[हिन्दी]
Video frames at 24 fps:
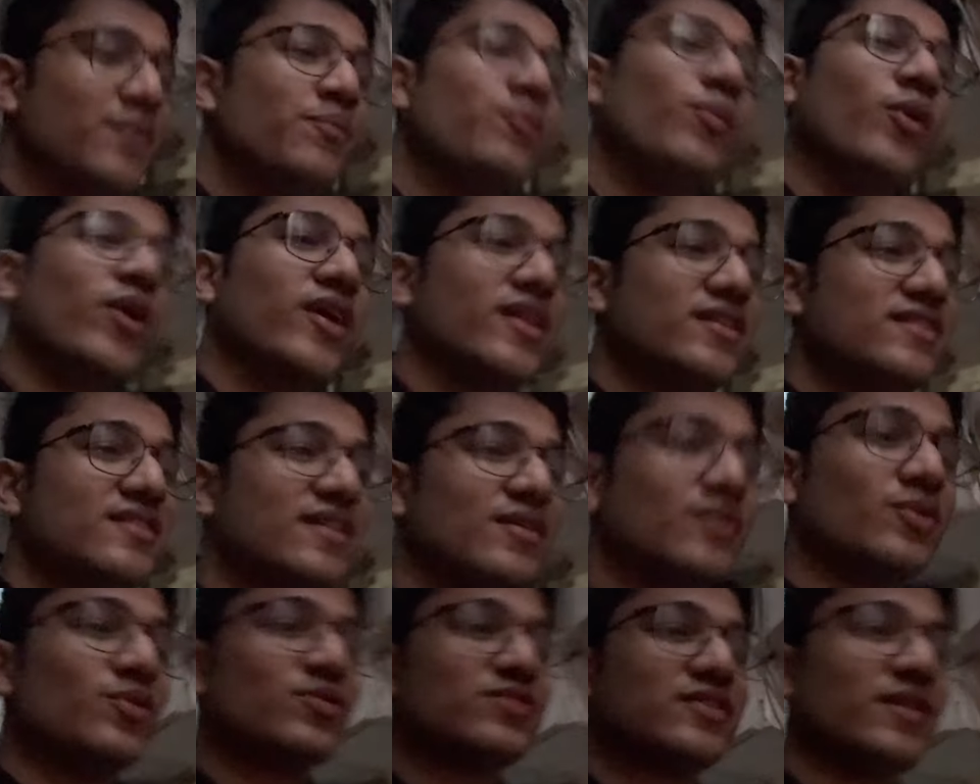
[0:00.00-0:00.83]
बहुत अच्छा
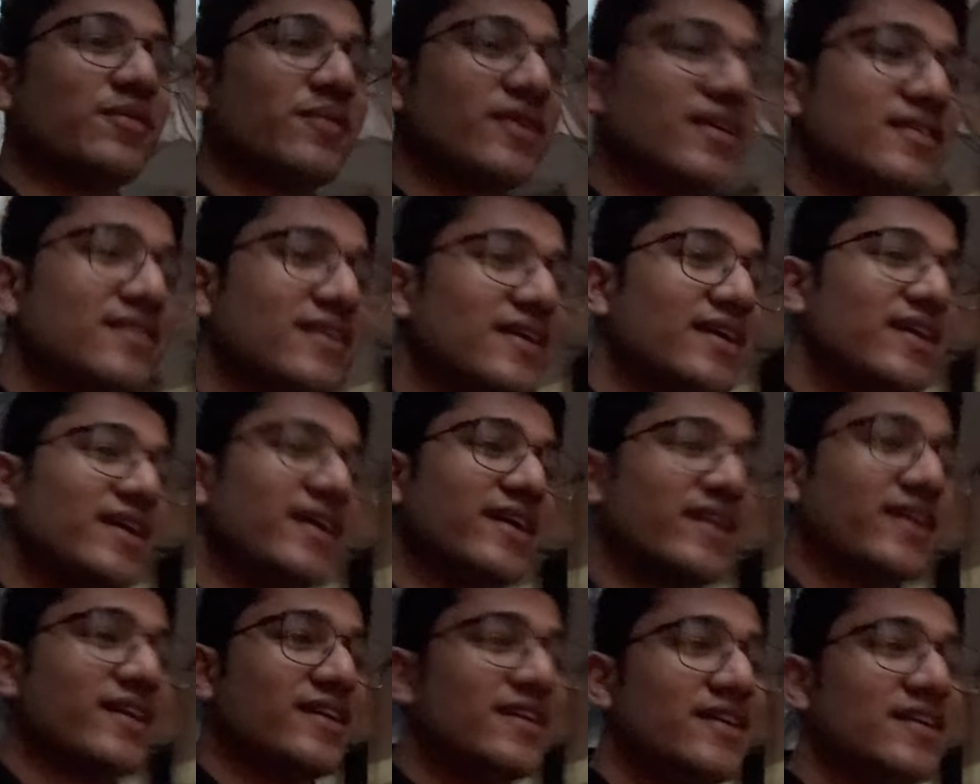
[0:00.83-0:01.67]
दोस्त है मेरा चंडीगढ़
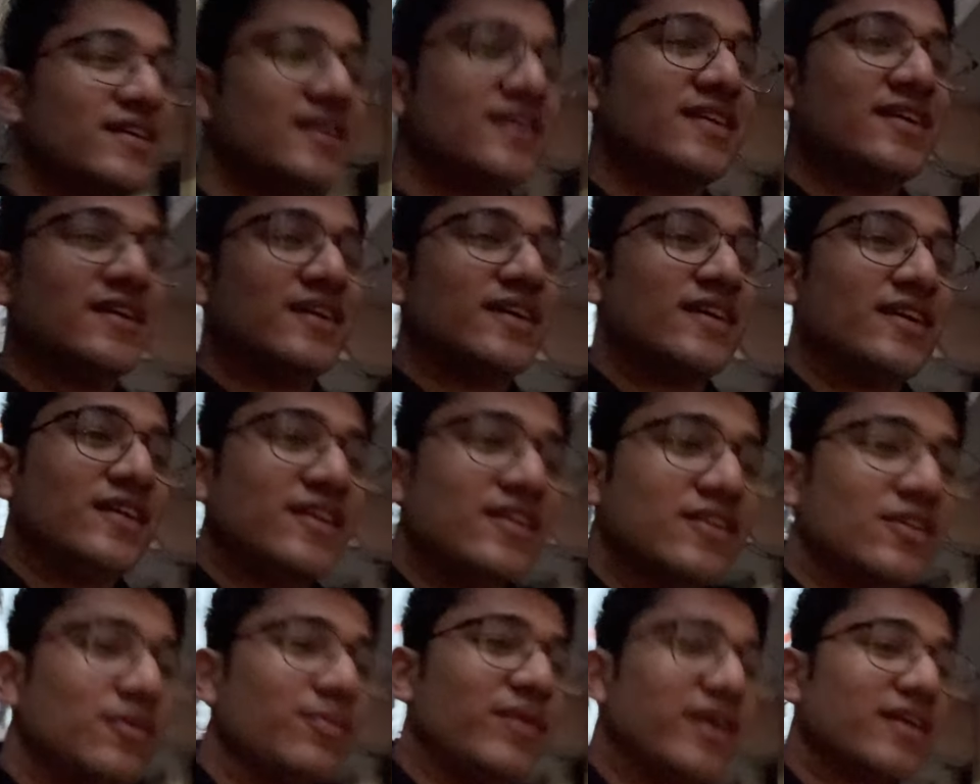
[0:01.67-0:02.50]
का
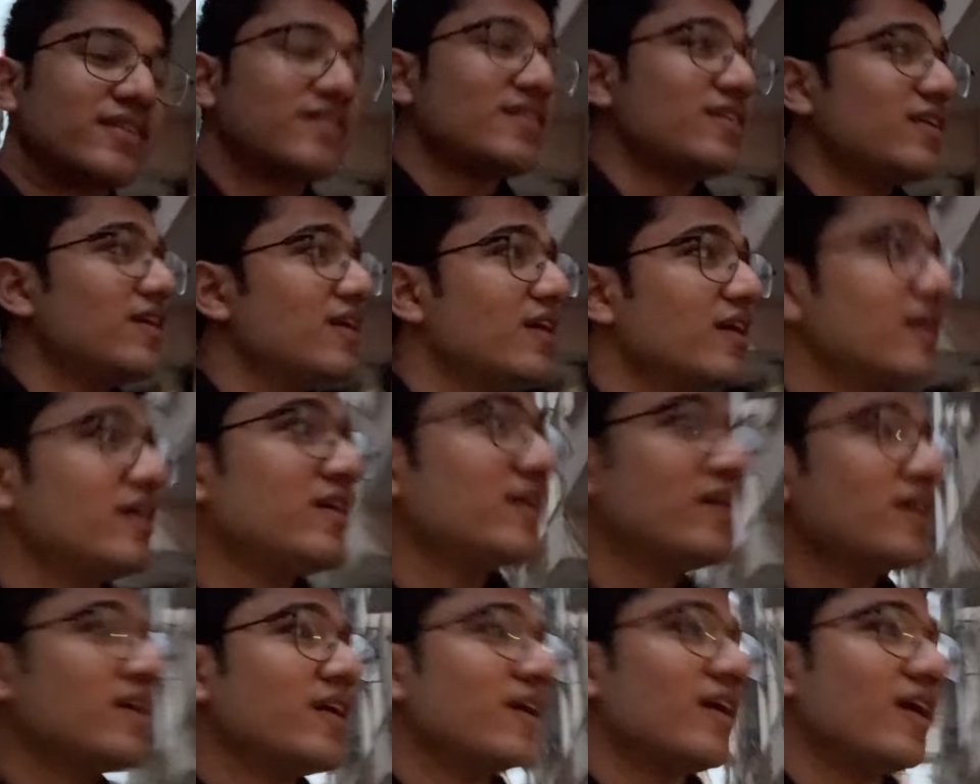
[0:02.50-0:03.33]
तो बस
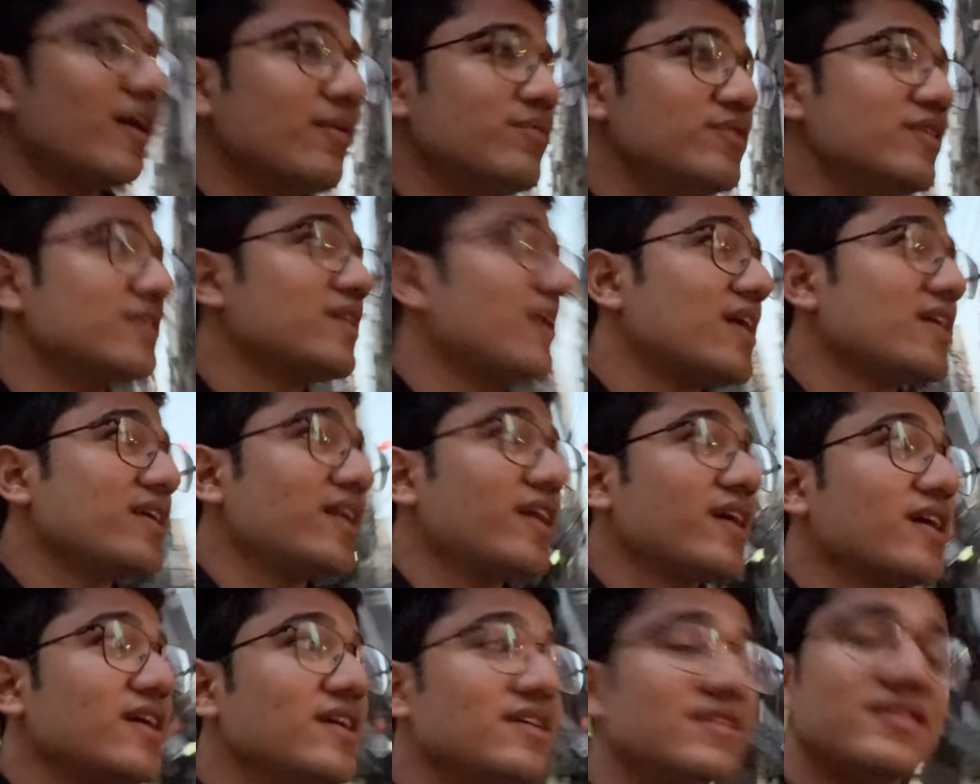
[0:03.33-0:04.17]
अब जितना ज़्यादा
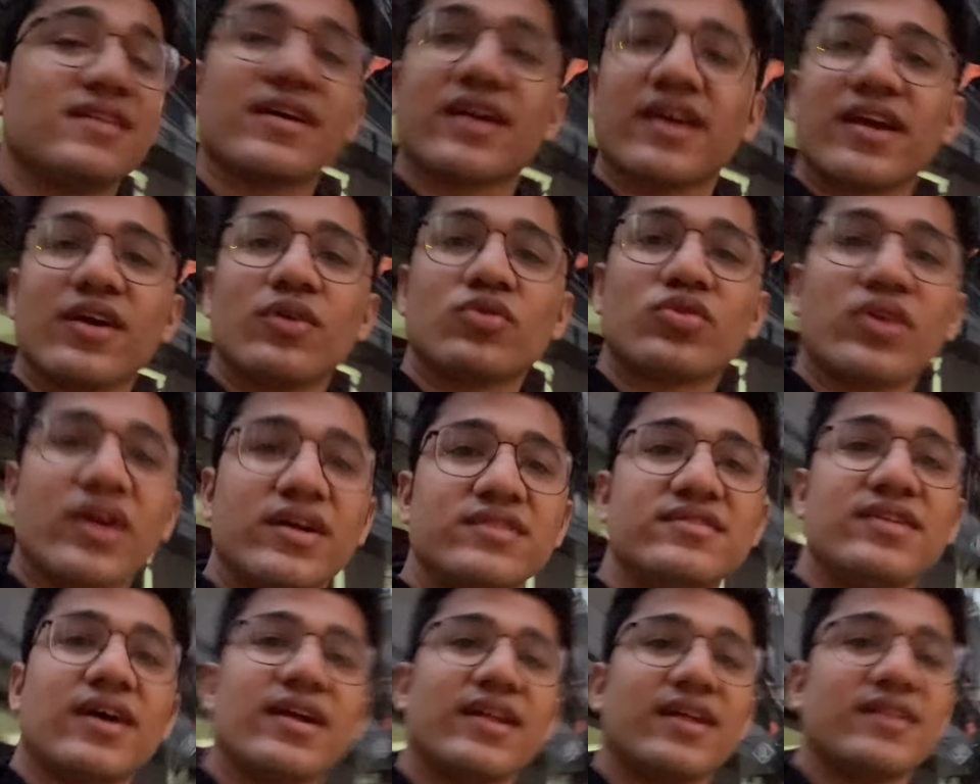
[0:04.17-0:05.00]
खींच सकेंगे उतना
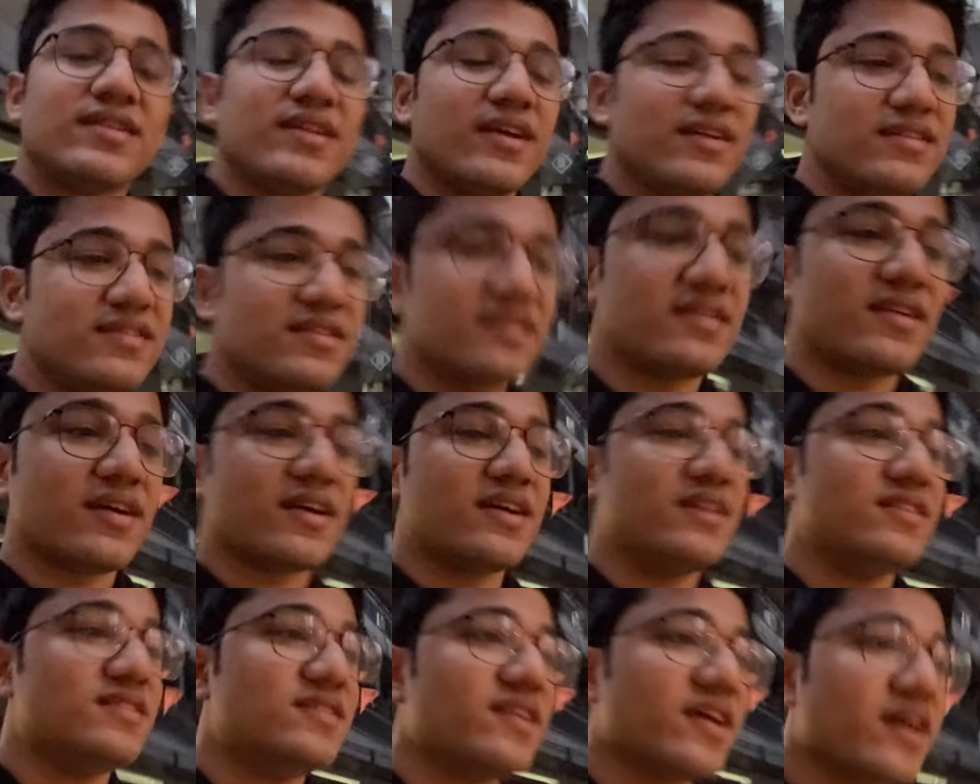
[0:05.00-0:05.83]
ज़्यादा तेज़ी से
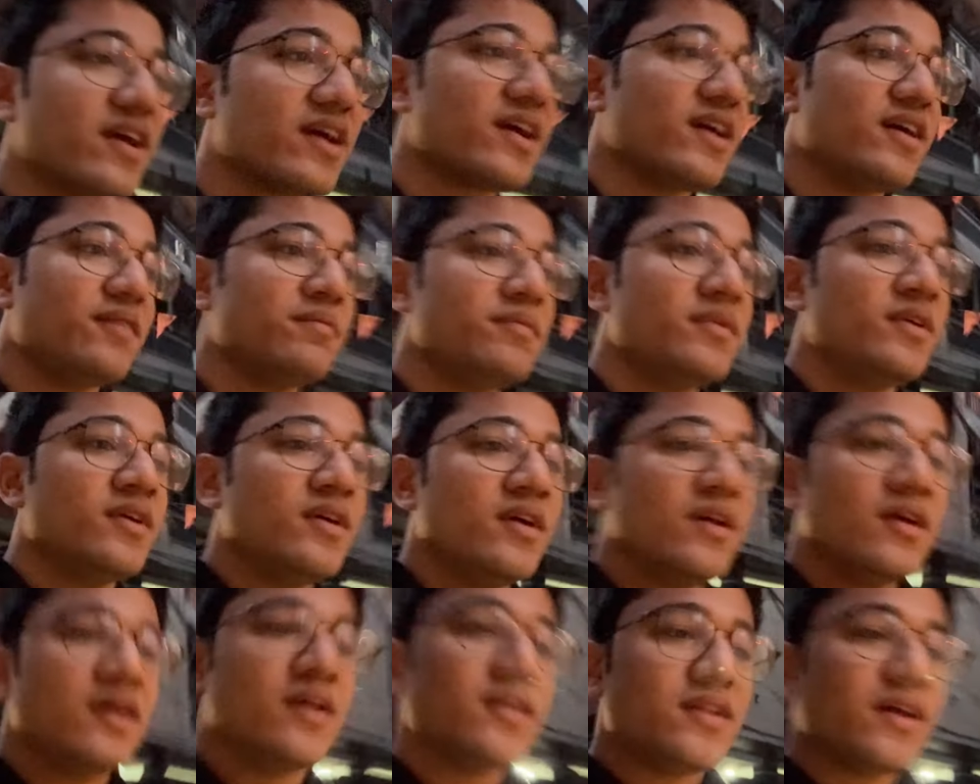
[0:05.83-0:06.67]
खींचते हैं काम
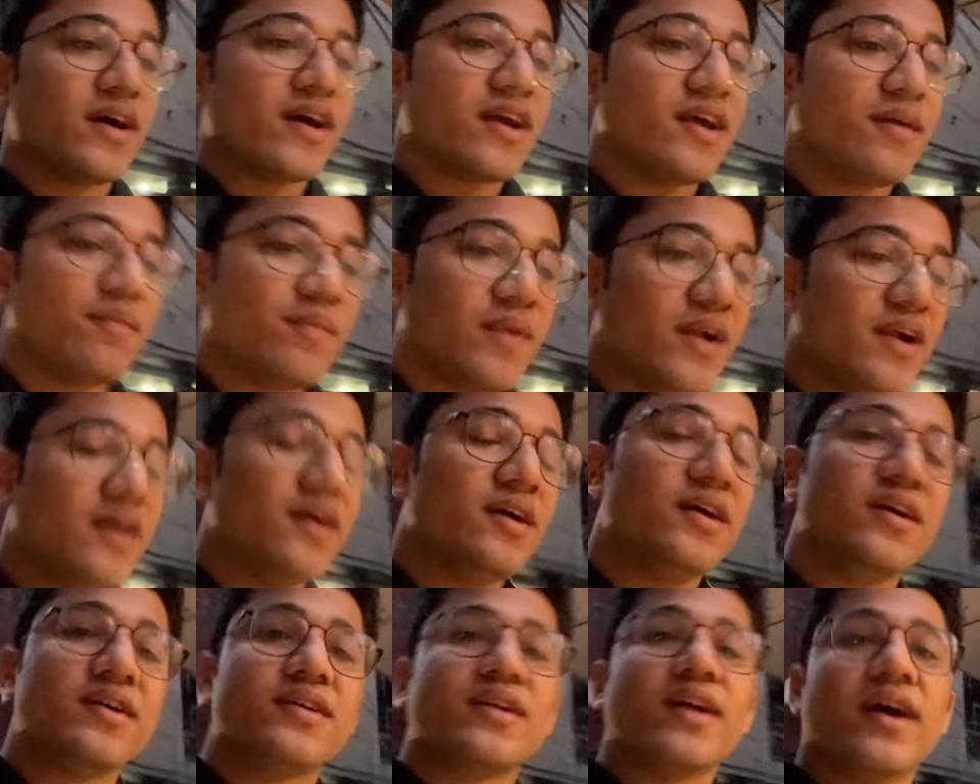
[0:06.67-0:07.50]
ताकि अपना
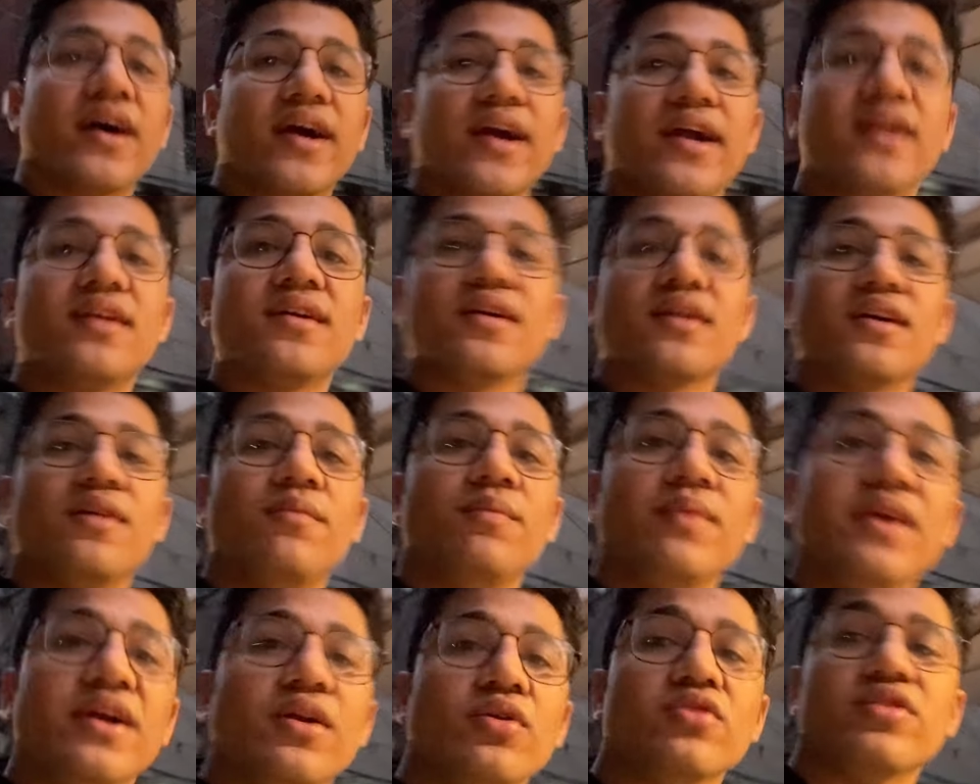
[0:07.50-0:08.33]
टारगेट
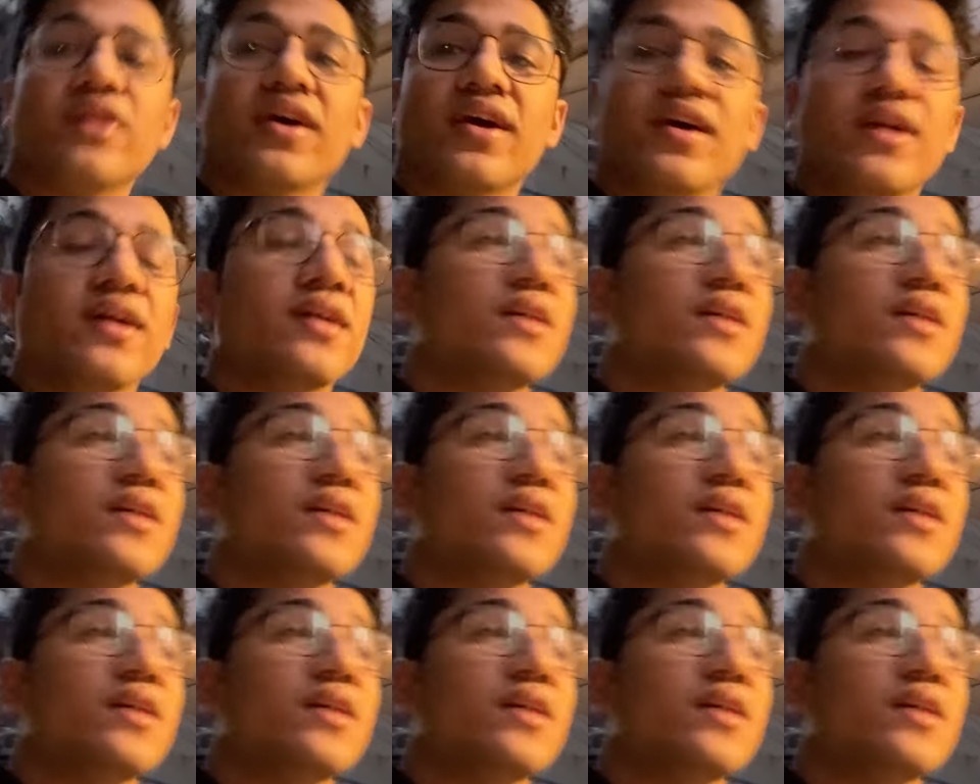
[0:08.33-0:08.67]
कंप्लीट हो जाए